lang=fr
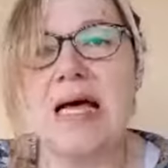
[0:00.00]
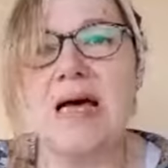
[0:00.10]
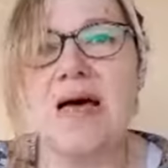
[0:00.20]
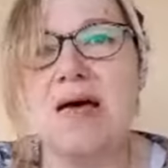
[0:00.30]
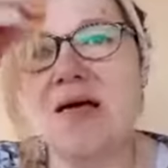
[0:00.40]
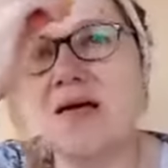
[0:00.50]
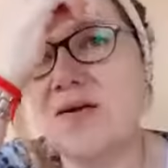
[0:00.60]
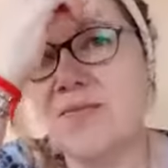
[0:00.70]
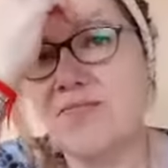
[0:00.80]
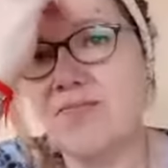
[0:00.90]

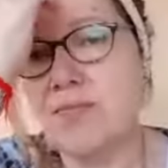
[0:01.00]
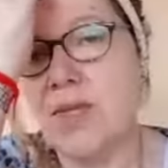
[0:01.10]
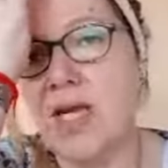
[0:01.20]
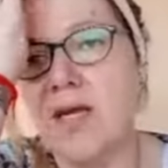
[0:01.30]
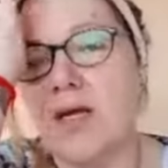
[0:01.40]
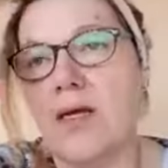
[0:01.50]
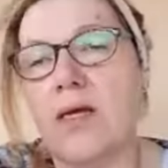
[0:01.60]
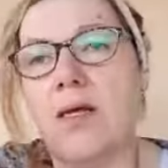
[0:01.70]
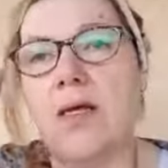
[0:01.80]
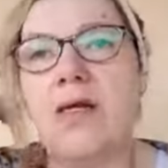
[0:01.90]

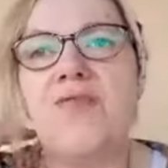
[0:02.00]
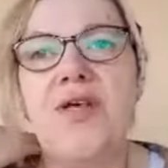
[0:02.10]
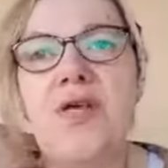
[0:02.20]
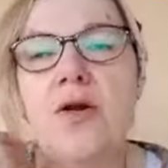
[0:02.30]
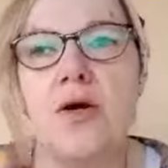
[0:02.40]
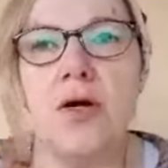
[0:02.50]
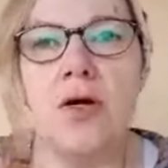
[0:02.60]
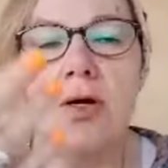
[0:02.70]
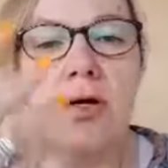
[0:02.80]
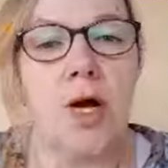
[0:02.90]
les villes,
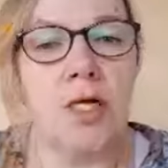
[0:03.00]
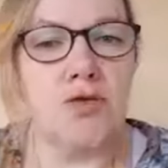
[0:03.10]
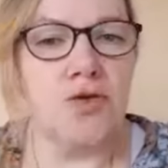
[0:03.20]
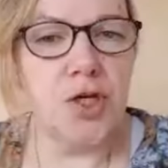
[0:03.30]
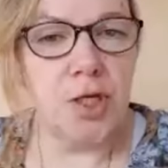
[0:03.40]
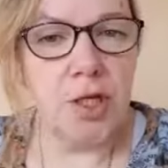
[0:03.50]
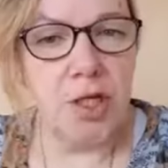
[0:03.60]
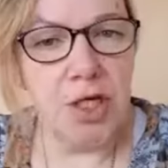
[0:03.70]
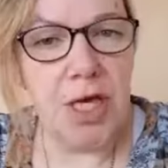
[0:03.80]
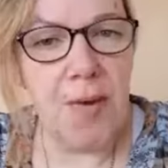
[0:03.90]
elles ont des,
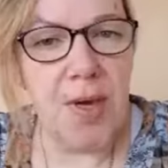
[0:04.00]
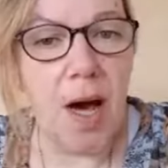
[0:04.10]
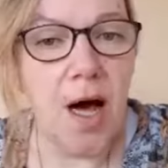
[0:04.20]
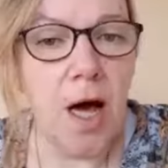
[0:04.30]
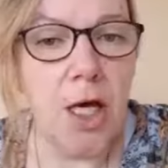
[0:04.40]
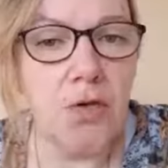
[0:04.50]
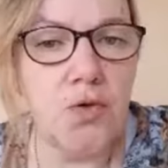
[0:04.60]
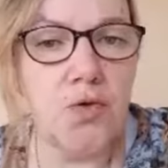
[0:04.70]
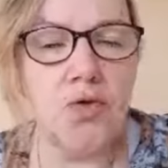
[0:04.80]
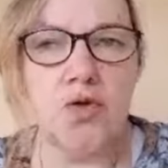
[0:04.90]
des, caméras et
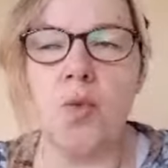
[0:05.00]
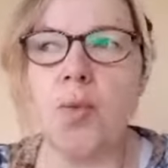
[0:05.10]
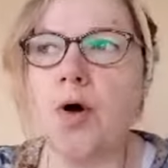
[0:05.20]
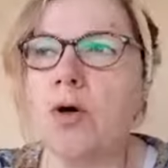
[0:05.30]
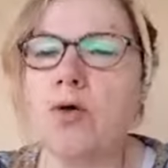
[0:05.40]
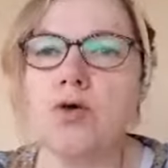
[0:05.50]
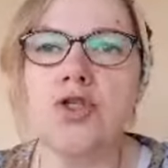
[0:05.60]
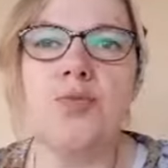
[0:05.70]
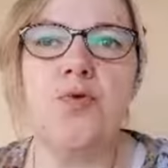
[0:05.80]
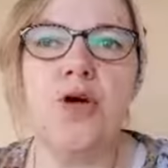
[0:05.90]
tout, tu comprends,
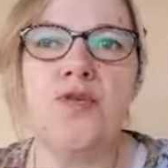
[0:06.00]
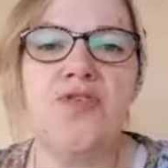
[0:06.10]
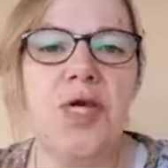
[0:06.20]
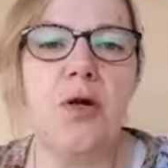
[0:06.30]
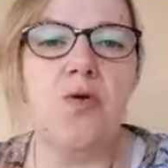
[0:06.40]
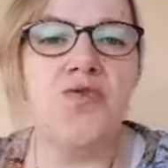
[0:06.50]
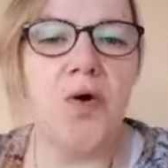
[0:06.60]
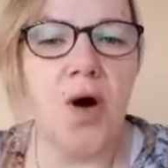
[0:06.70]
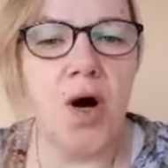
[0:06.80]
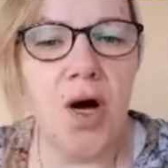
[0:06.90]
c'est pour éviter le
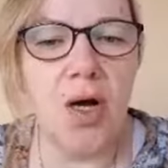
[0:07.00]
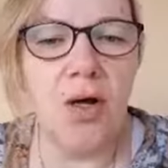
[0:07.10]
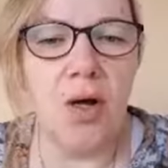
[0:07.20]
vol.